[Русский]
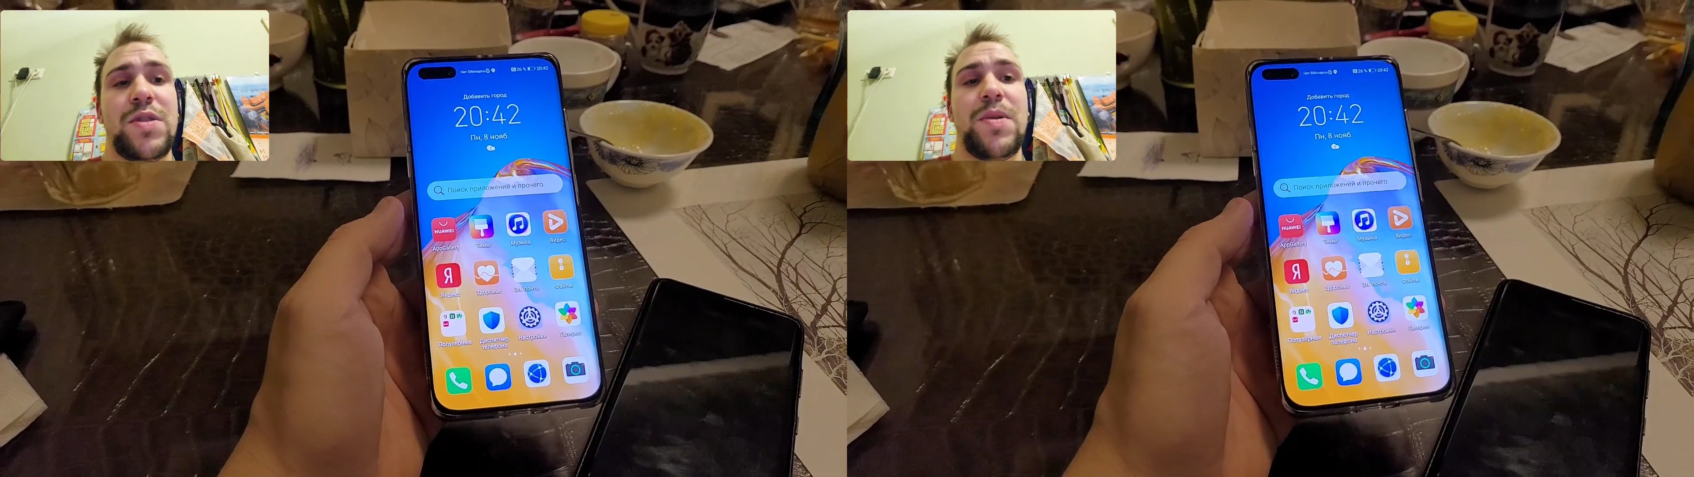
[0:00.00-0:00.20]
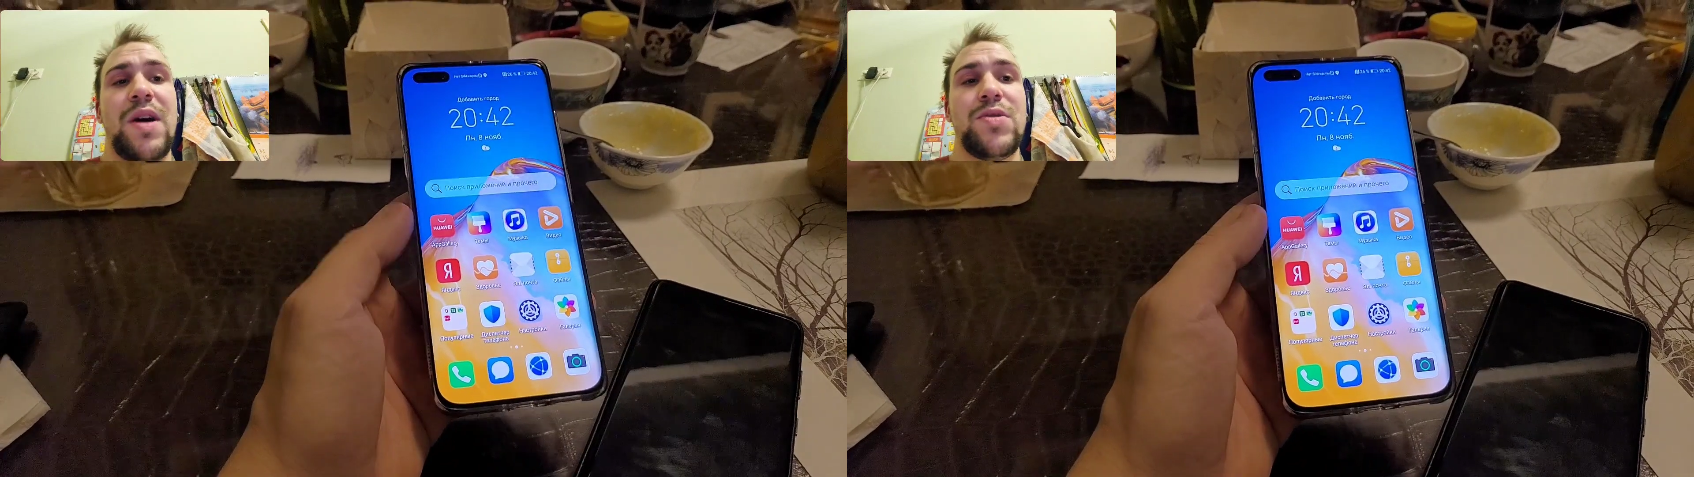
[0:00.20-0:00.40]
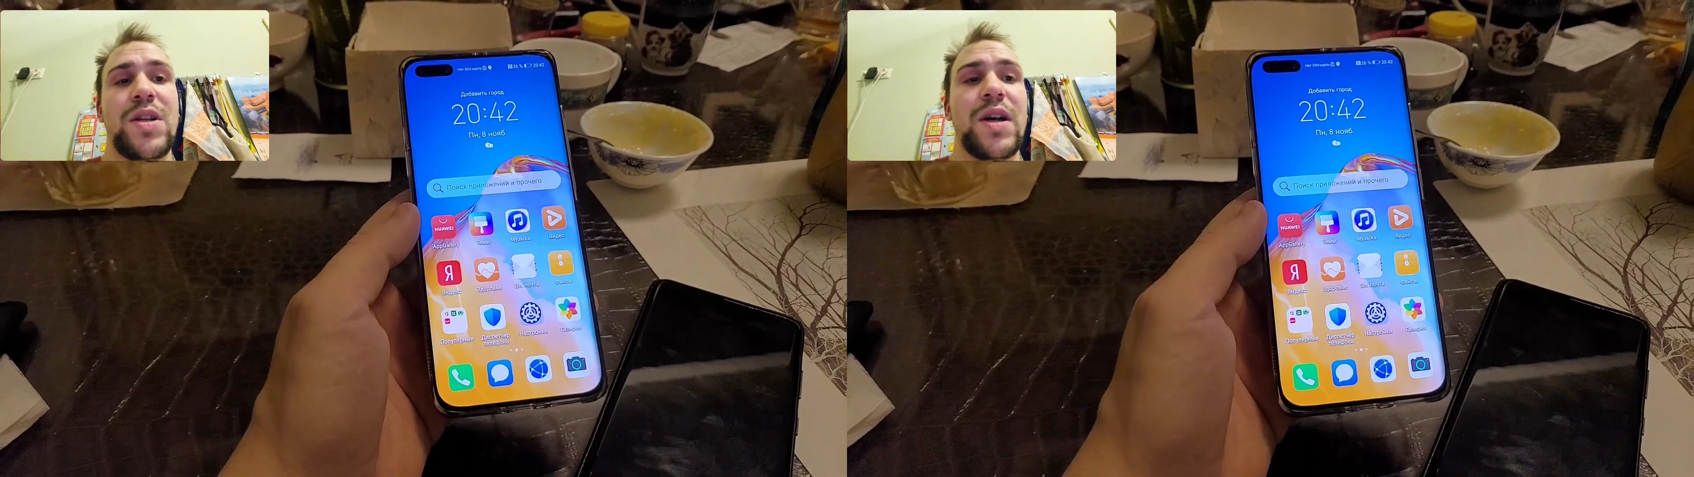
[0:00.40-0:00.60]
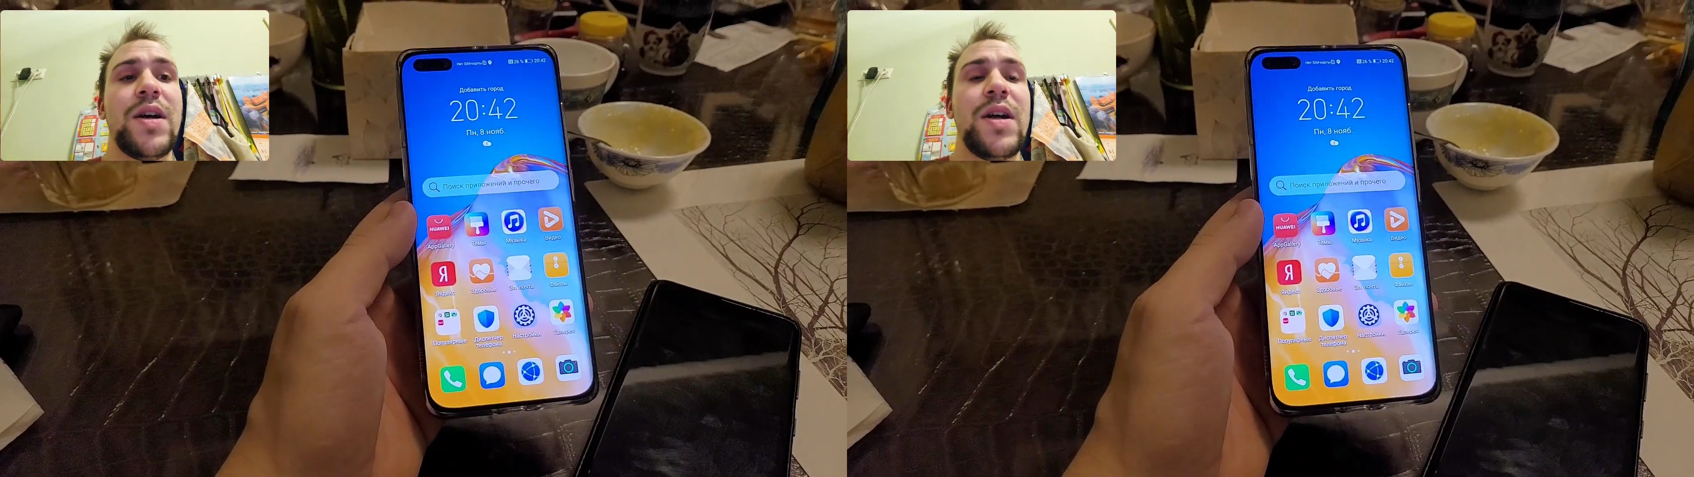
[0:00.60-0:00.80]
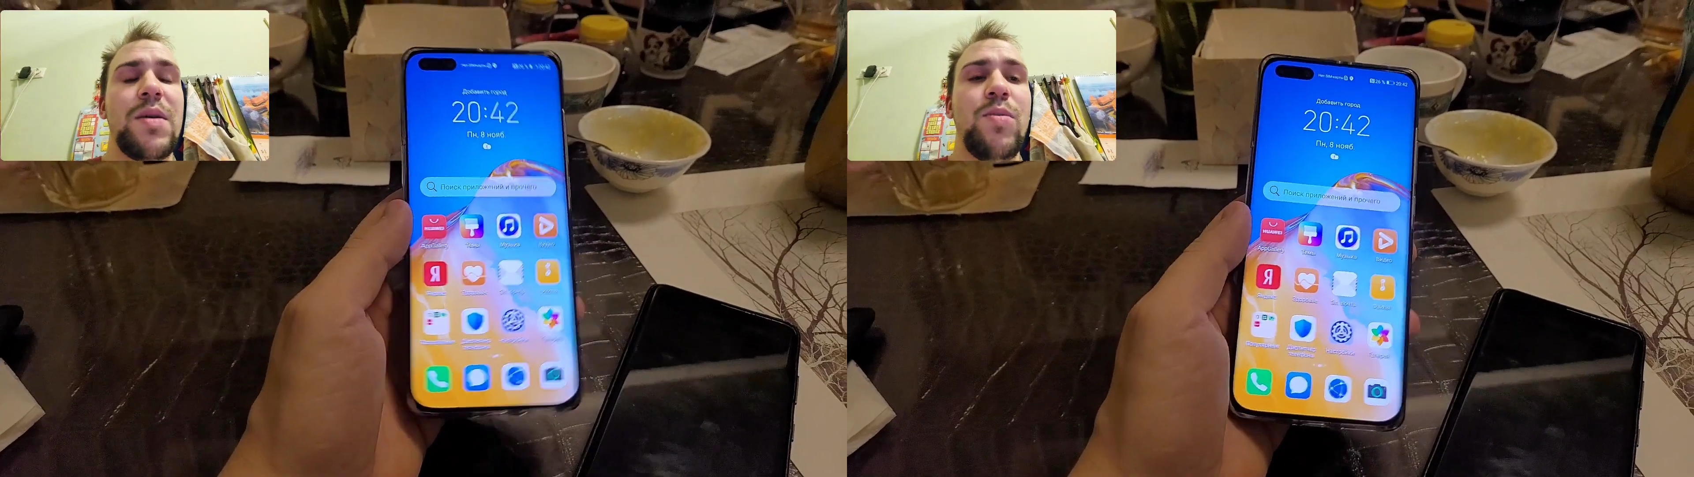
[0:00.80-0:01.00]
браузера.
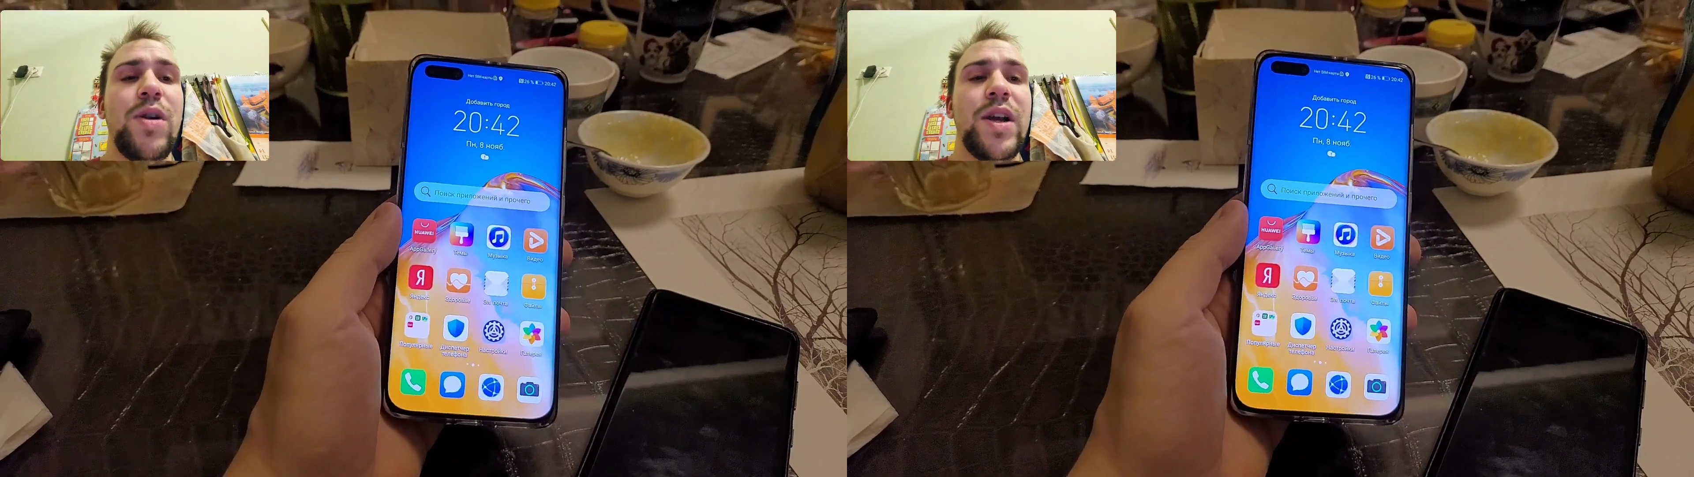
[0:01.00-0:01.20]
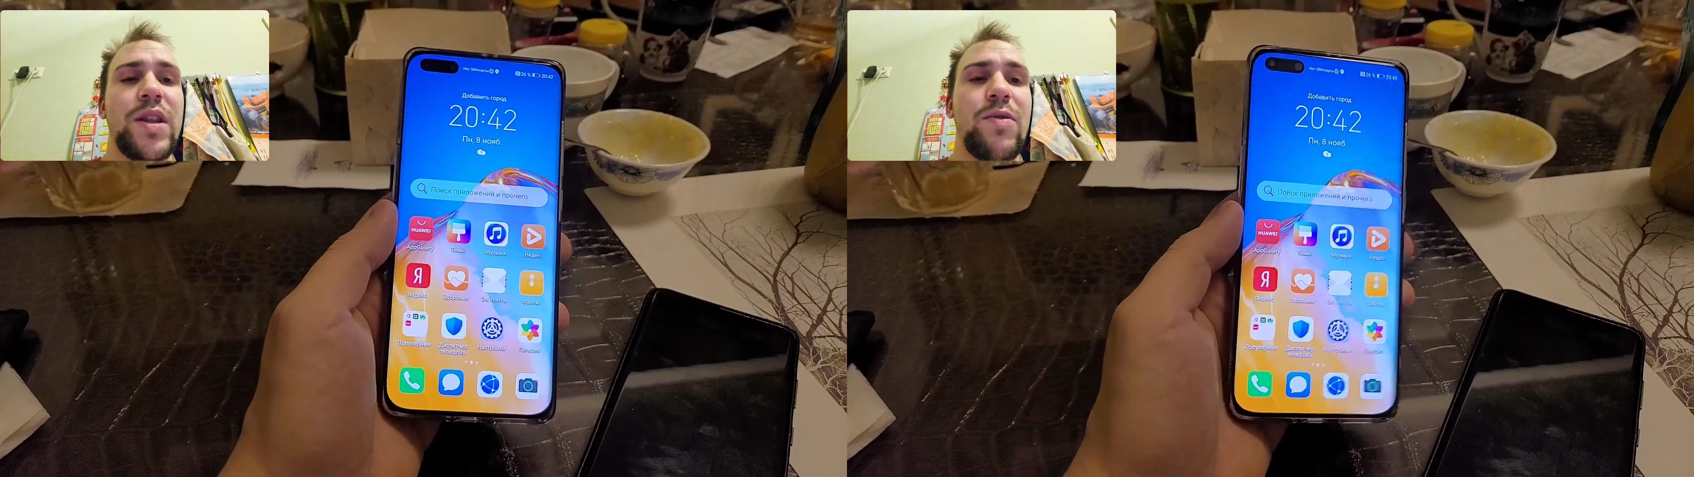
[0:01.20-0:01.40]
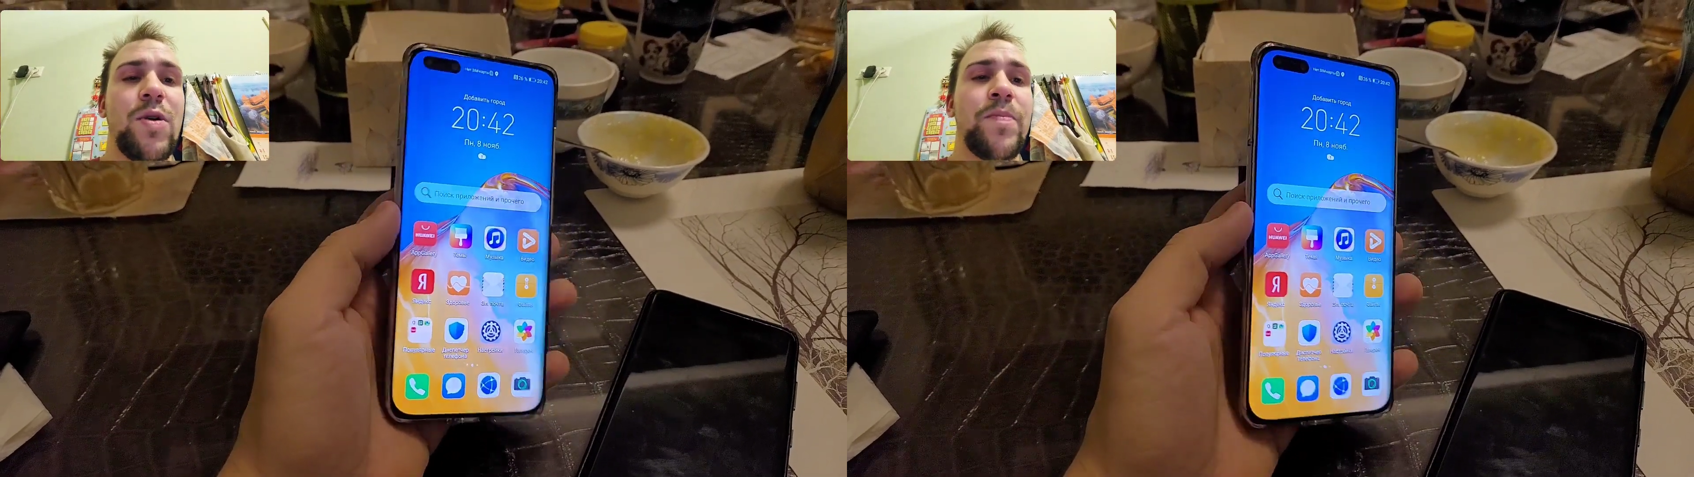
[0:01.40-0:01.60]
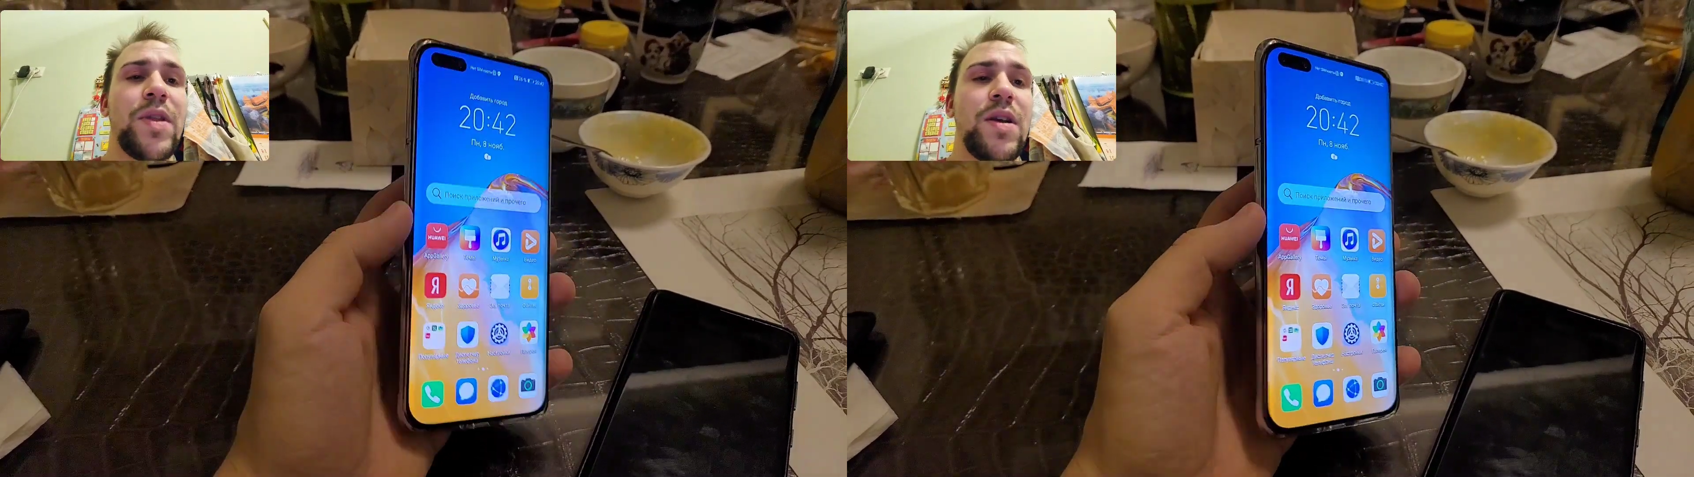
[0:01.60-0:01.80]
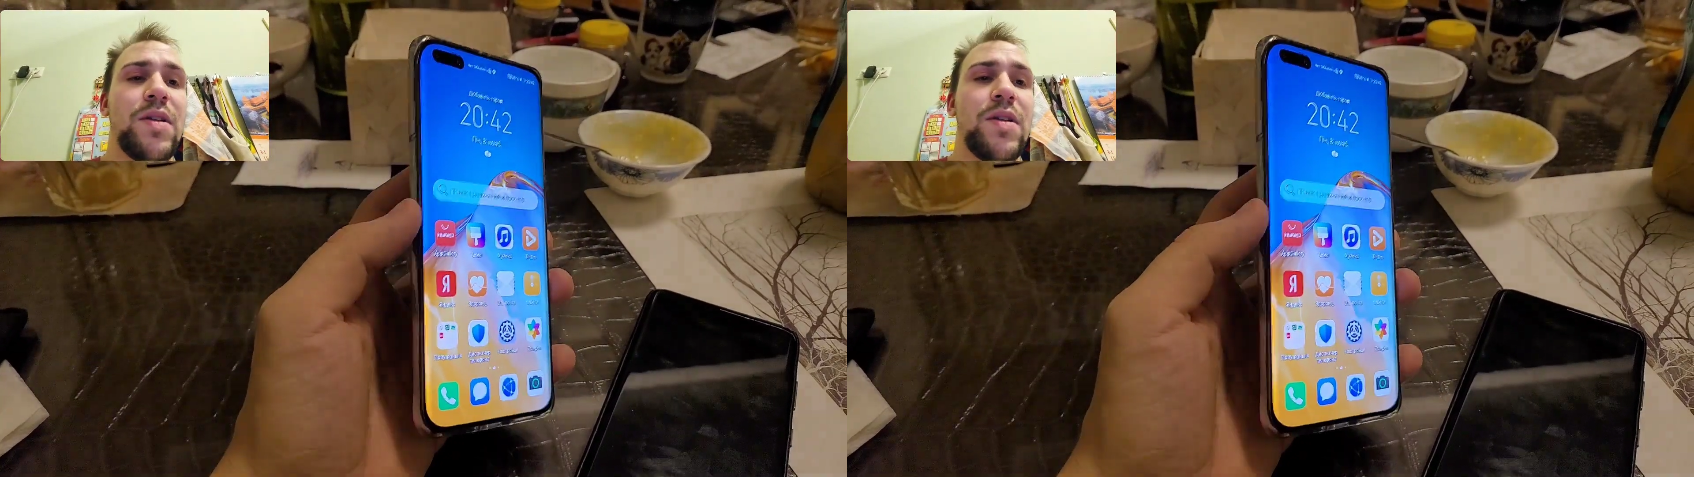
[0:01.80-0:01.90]
Более того,